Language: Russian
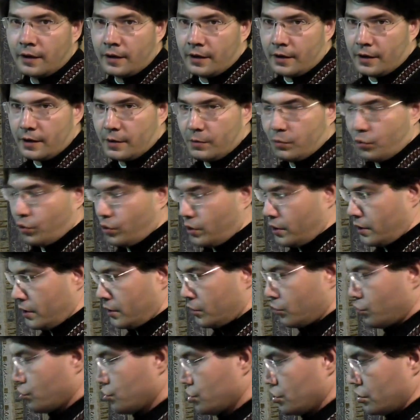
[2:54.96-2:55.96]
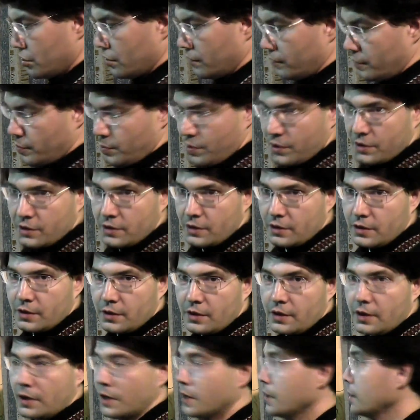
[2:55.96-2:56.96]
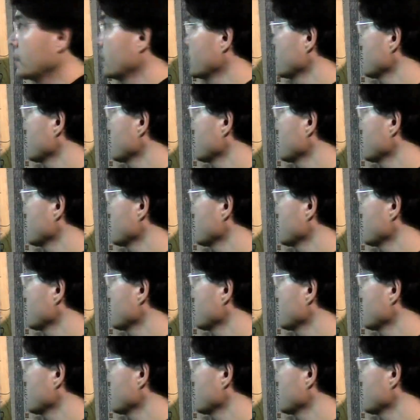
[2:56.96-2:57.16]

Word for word: и более точно выписать это